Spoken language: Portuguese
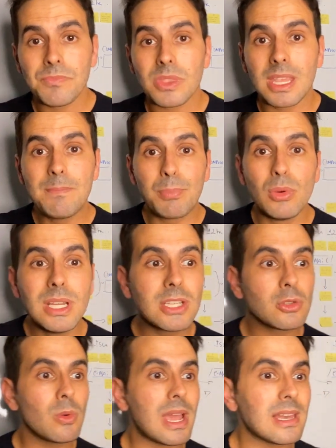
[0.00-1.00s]
e por
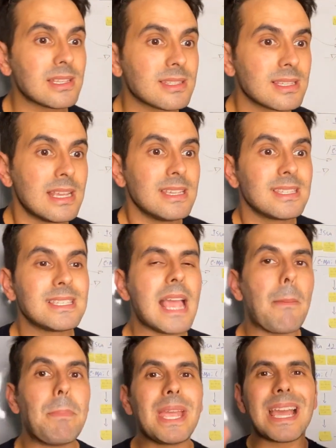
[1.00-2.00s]
isso elas se
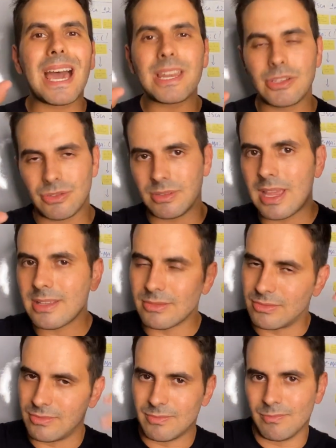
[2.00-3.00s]
apegarem, né,
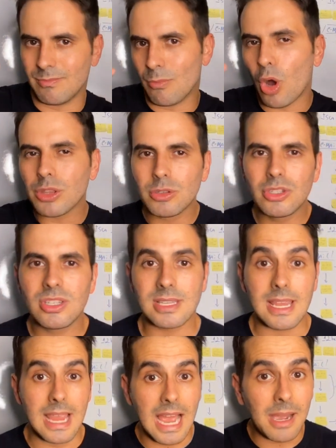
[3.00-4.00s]
modo de
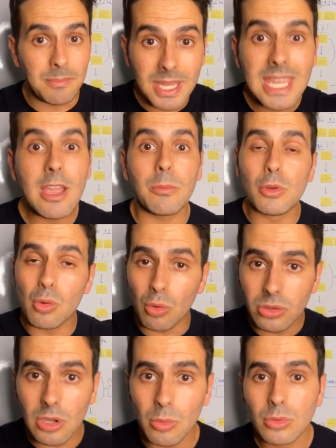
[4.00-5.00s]
dizer, a mim, ao meu
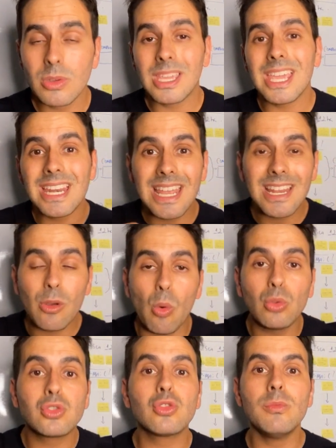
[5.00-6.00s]
conteúdo e quererem
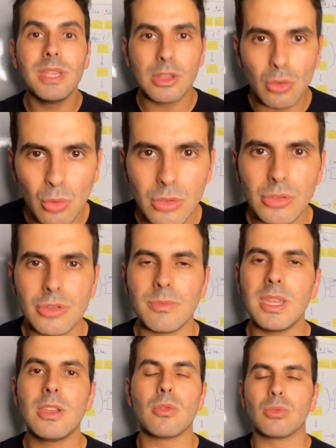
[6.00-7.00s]
consumir tudo de
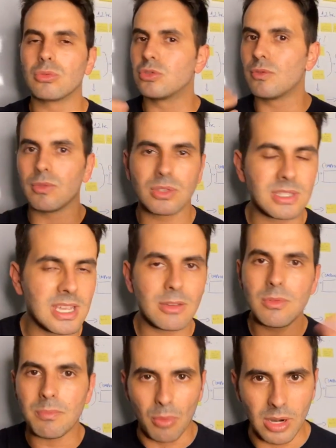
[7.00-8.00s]
mim ou de você,
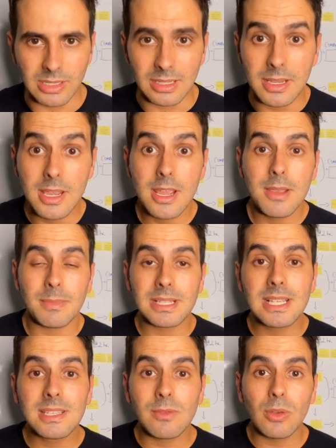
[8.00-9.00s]
não importa,
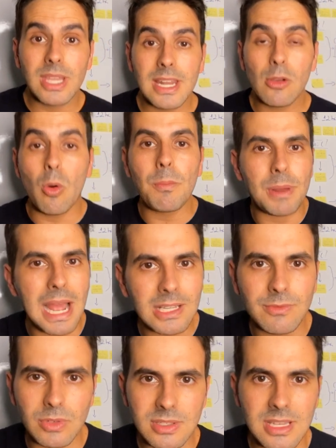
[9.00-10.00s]
mas eles vão querer comprar
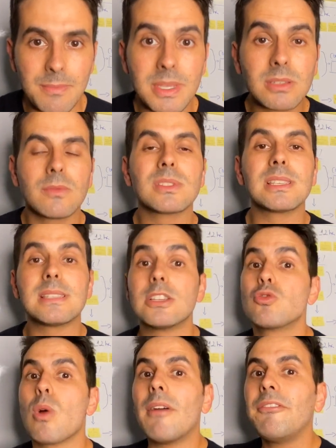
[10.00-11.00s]
de você, mesmo que você
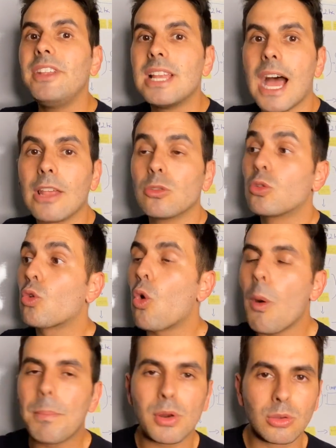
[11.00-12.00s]
seja um afiliado,
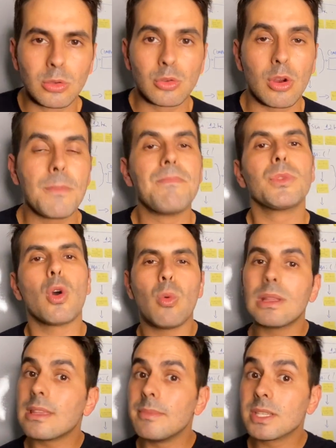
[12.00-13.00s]
coprodutor ou
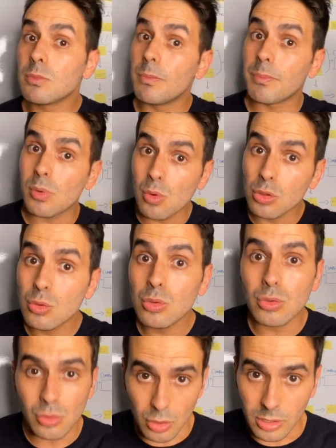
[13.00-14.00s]
até mesmo
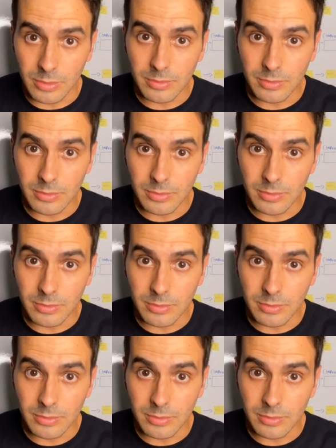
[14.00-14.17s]
produtor.